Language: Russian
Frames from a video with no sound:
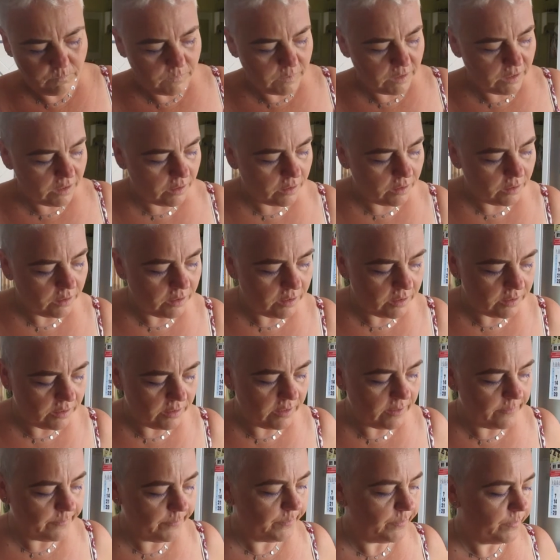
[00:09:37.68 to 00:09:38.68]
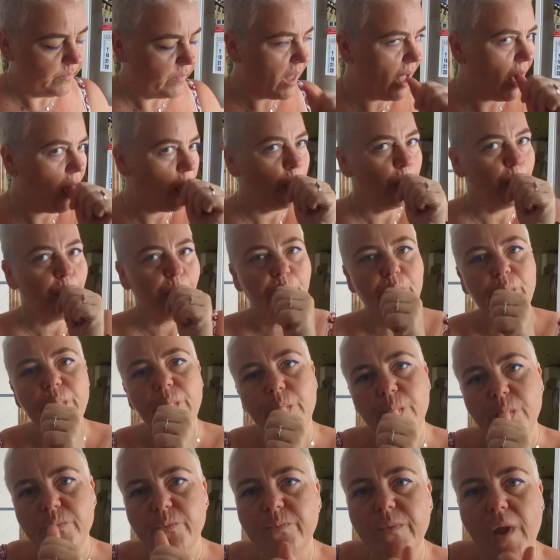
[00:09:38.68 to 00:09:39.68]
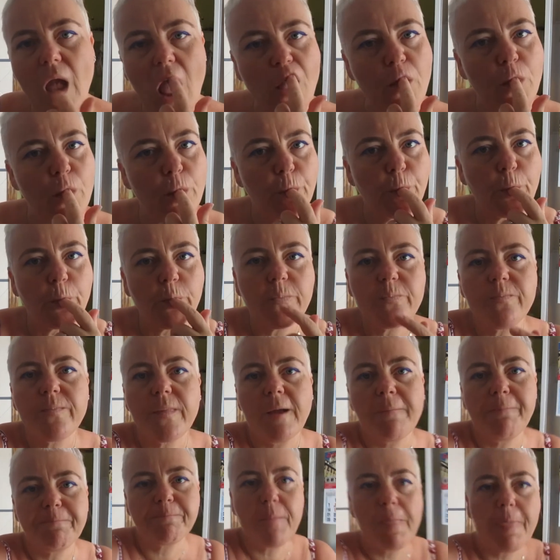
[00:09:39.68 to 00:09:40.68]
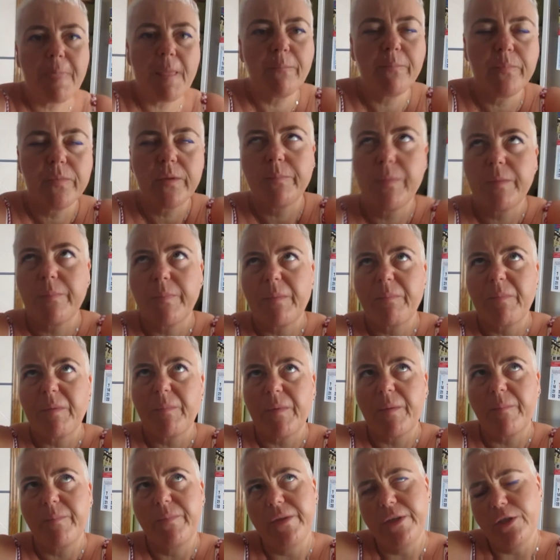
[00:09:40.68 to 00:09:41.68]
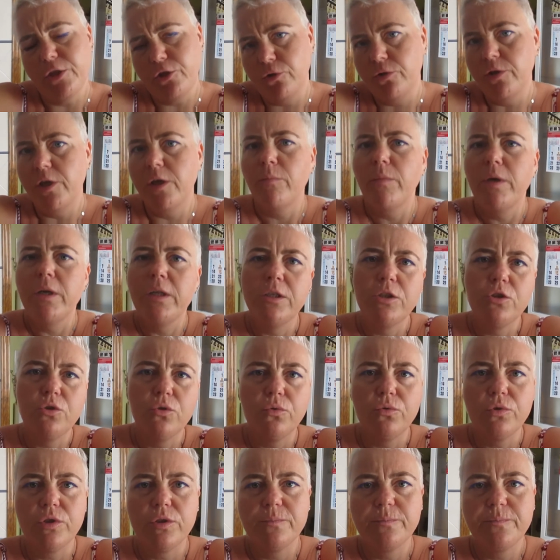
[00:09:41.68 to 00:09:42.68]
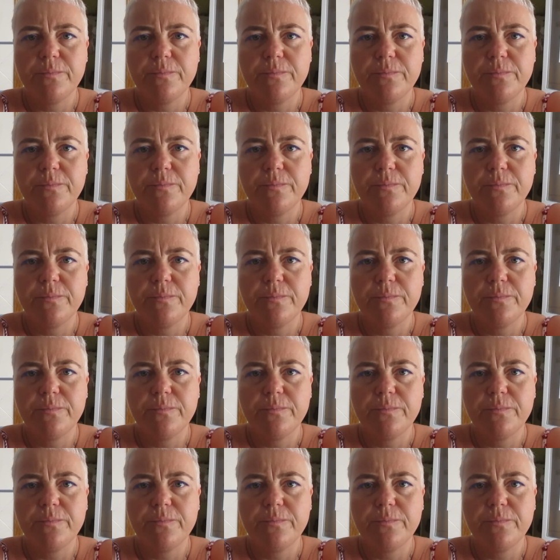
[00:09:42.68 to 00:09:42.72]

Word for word: Так, ладно. М -м -м. Ничего, нормальный соус